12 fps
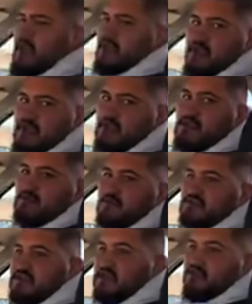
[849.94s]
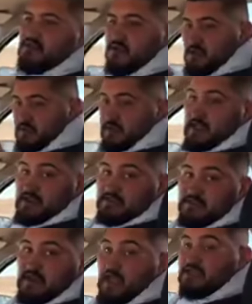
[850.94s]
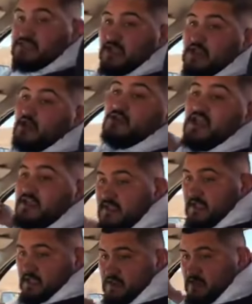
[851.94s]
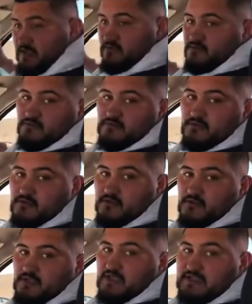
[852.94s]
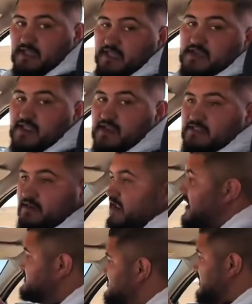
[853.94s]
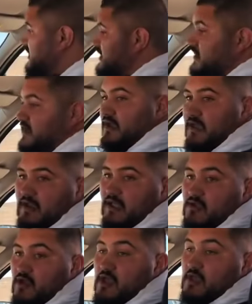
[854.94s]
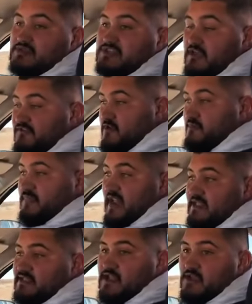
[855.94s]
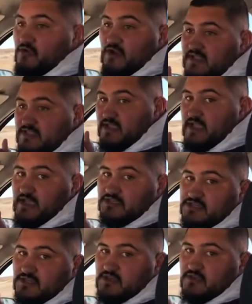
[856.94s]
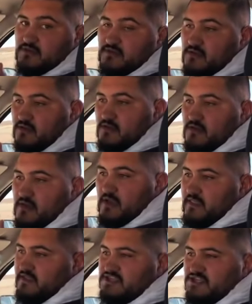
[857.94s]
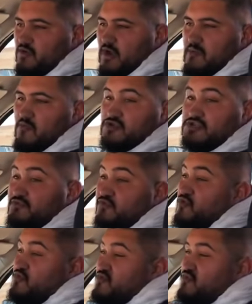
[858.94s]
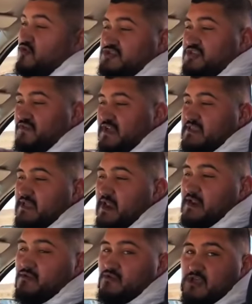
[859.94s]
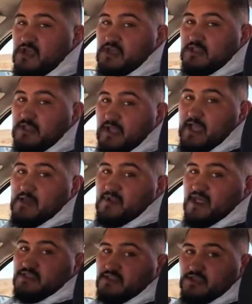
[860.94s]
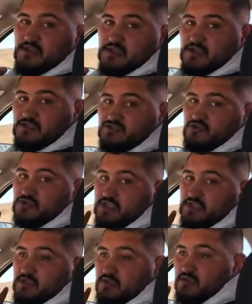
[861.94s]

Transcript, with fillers: معانا الا حنا درنا حاجه غير قانونيه يعتقلنا الا درنا حاجه غير قانونيه بصح في بلادنا يقول لك ديكاج هذا الشيء والله مؤسف والمؤسف الكثير انه تلقاه من عند جندي